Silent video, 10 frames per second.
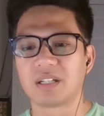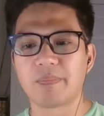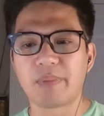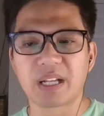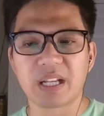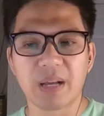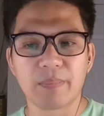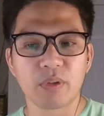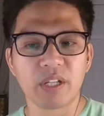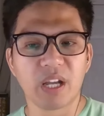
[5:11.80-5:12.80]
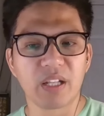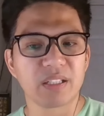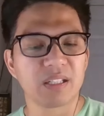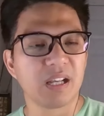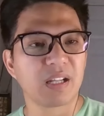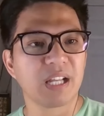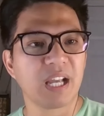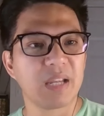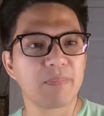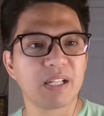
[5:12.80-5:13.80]
kapag ka po yan ang
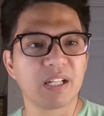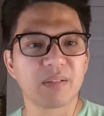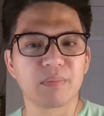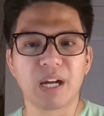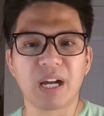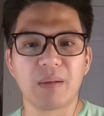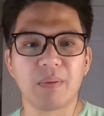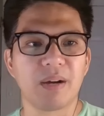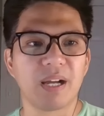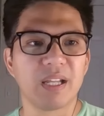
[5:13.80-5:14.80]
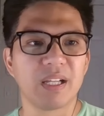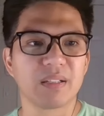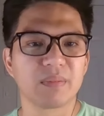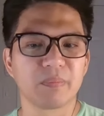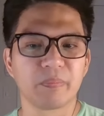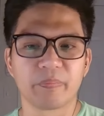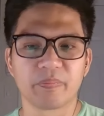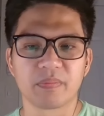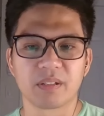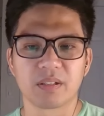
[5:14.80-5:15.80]
naipalit, mga kababayan,
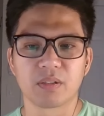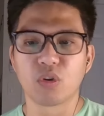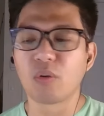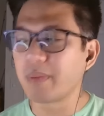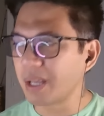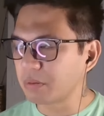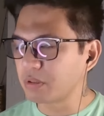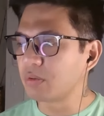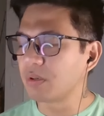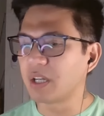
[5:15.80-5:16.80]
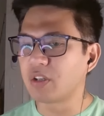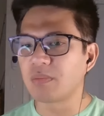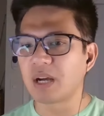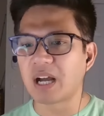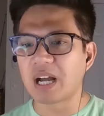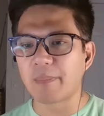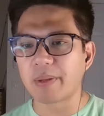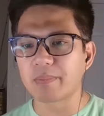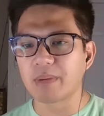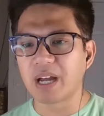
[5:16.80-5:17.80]
kung meron ho kayong mga
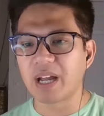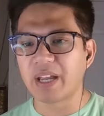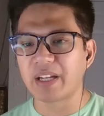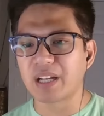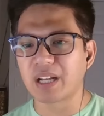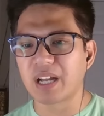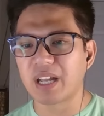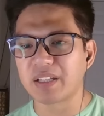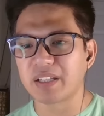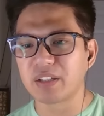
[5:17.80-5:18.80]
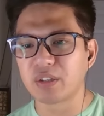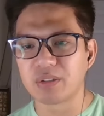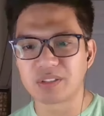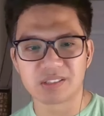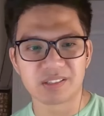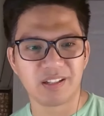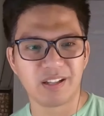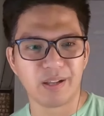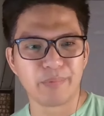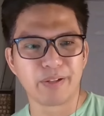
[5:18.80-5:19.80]
kapitbahay na kagaya ni Knowles,
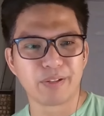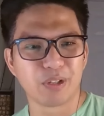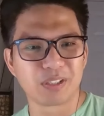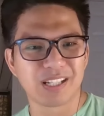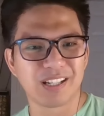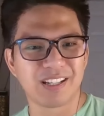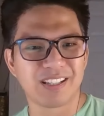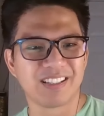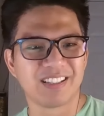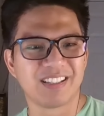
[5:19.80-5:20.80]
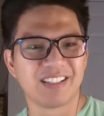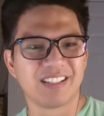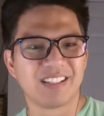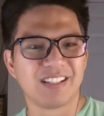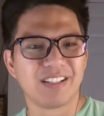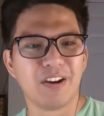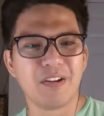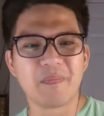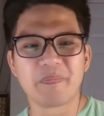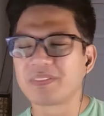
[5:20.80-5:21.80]
ayan, Mendoza,
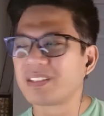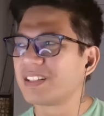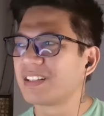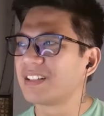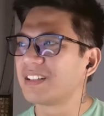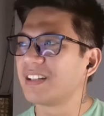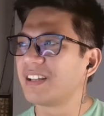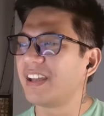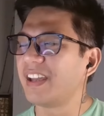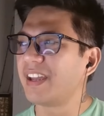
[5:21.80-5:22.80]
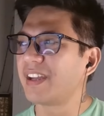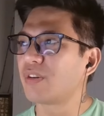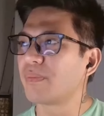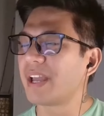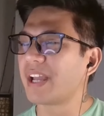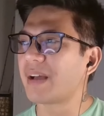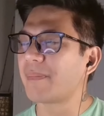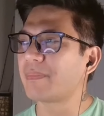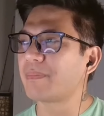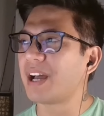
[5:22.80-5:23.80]
no? Eh, kung may
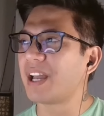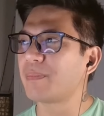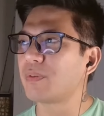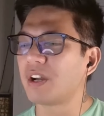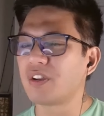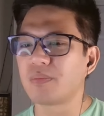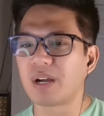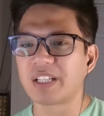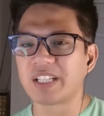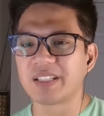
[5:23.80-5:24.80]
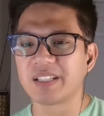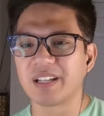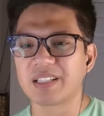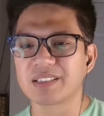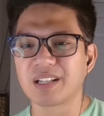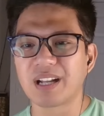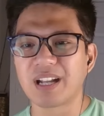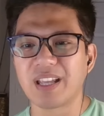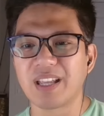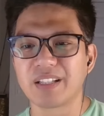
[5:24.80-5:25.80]
kapitbahay po kayong mga DDS na
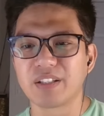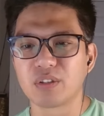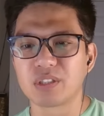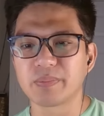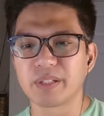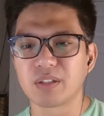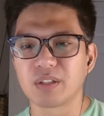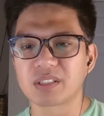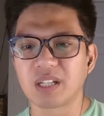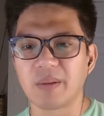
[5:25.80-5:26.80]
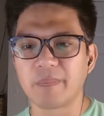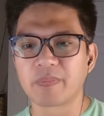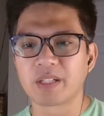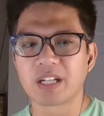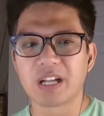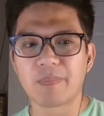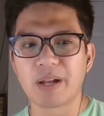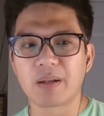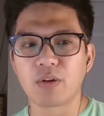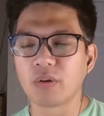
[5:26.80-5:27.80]
kagaya ni Knowles Mendoza,
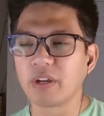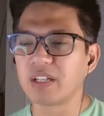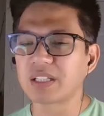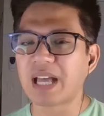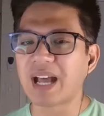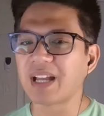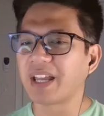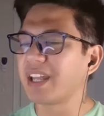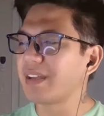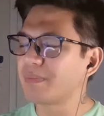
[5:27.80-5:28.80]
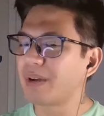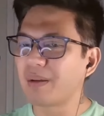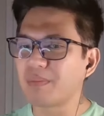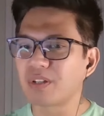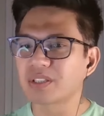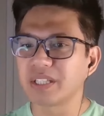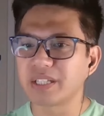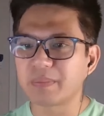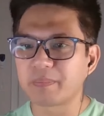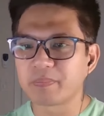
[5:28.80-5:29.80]
kapag ho inatake, mga
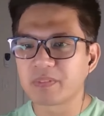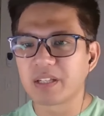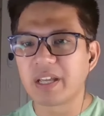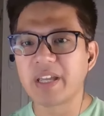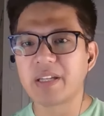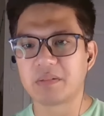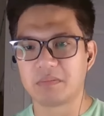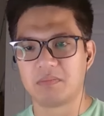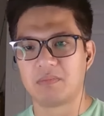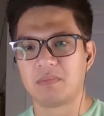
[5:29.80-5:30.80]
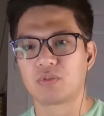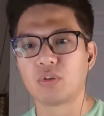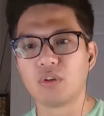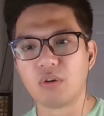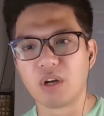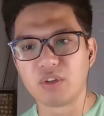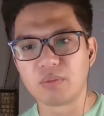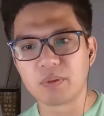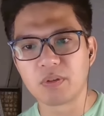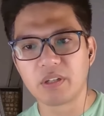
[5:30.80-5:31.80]
bossing, eh, tulungan
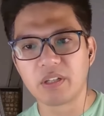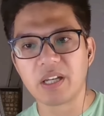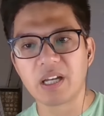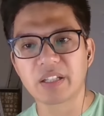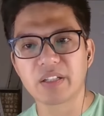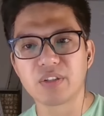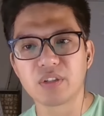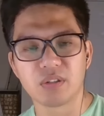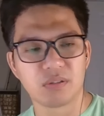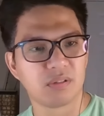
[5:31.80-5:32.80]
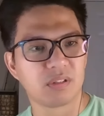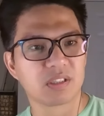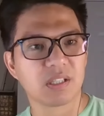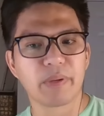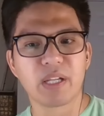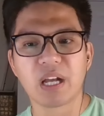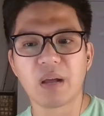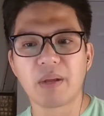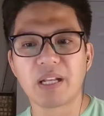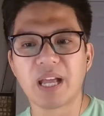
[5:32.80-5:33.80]
nyo po. Ihatid nyo sa
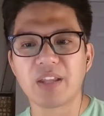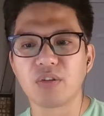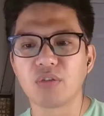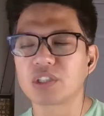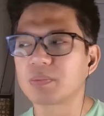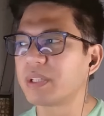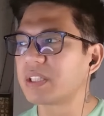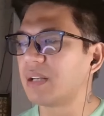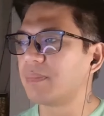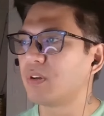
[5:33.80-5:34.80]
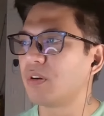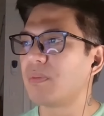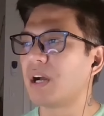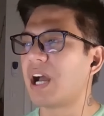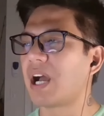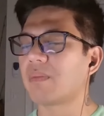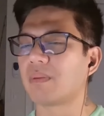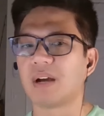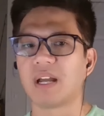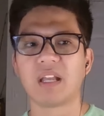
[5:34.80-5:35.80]
pinakamalayong ospital po, mga
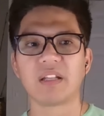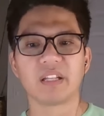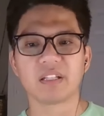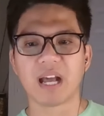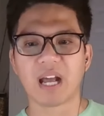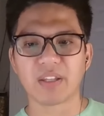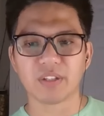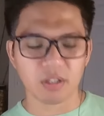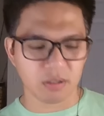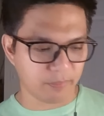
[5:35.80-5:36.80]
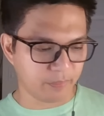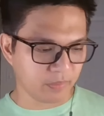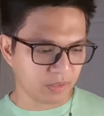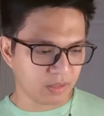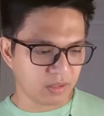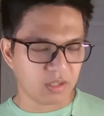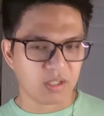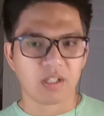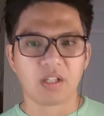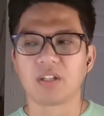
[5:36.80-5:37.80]
kababayan. Idaan nyo
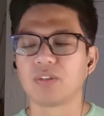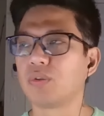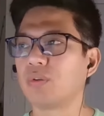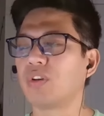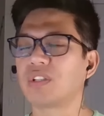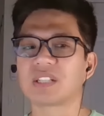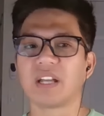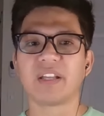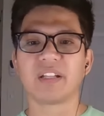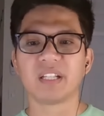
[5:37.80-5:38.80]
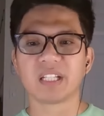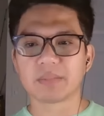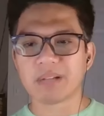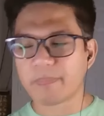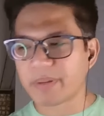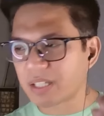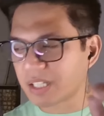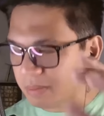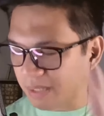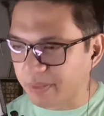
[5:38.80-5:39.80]
doon sa hindi traffic
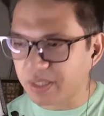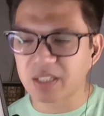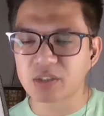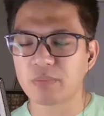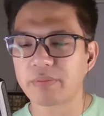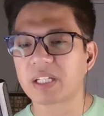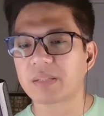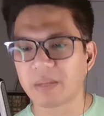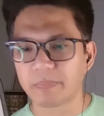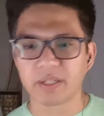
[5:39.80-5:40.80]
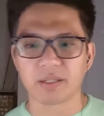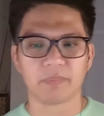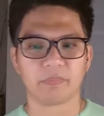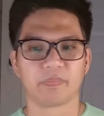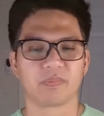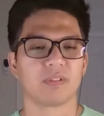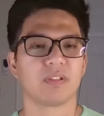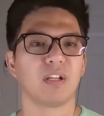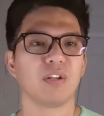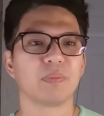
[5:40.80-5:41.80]
na traffic na sobrang traffic.
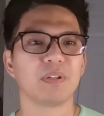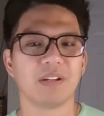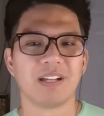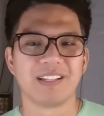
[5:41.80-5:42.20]
Ano po?